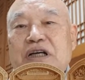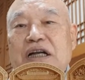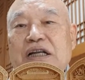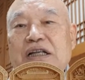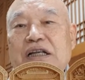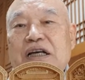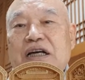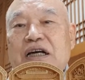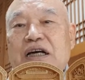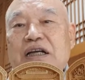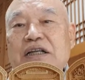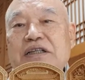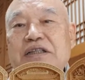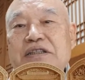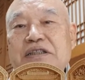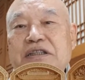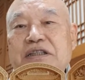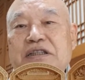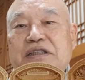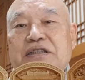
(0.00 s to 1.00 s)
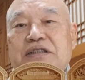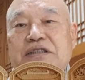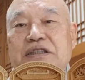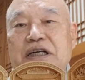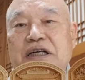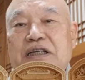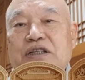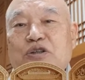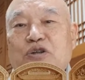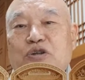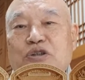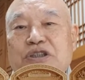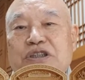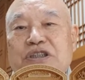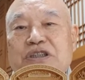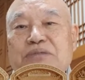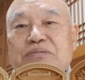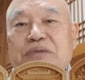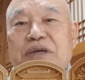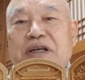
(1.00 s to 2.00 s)
알량한 그런 그 자기
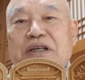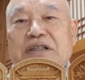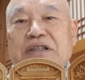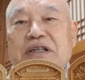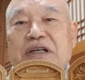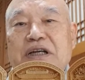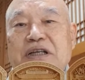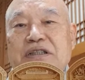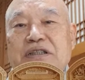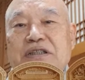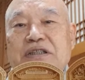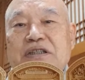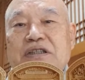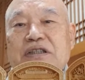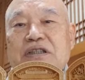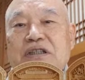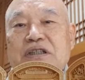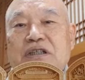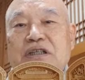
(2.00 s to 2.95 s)
욕심에 의해서